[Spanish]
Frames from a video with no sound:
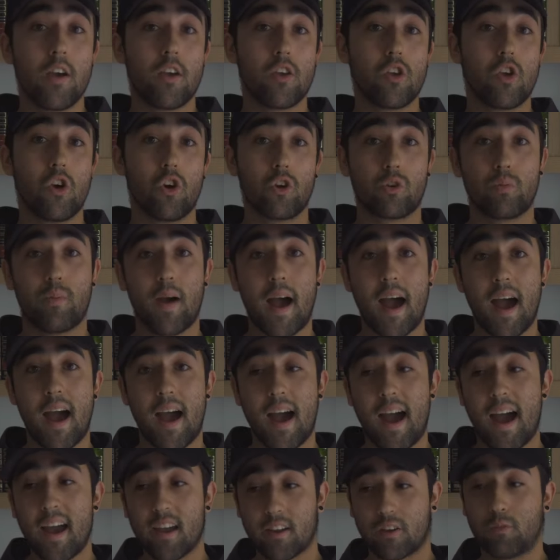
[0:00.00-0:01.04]
y os
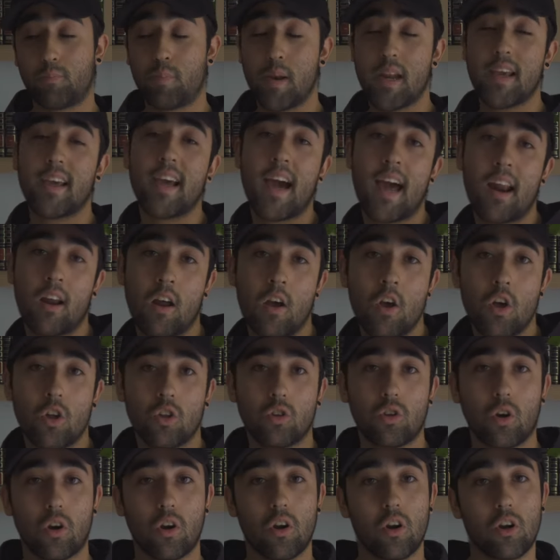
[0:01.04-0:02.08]
va a explicar
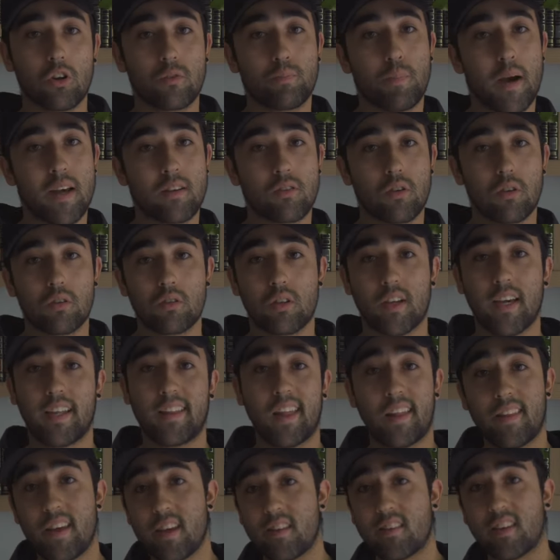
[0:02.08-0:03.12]
todos los pasos que
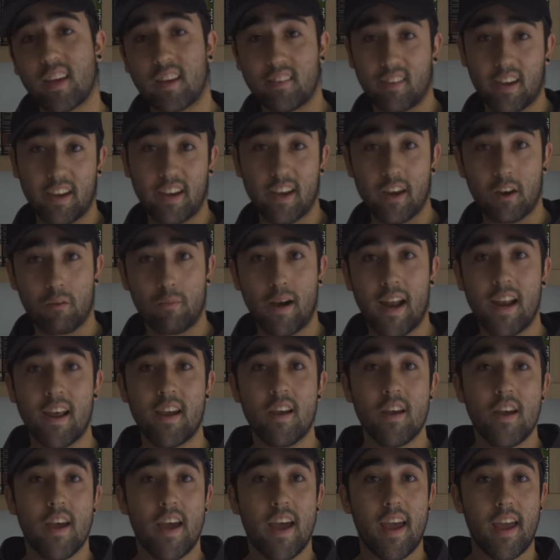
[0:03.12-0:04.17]
tenéis que seguir,
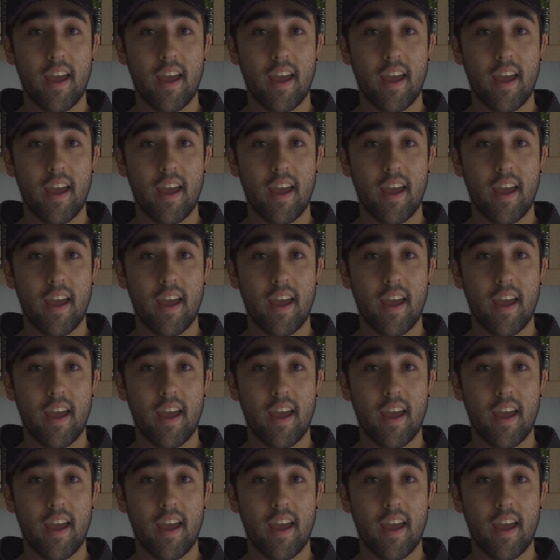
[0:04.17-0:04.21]
¿vale?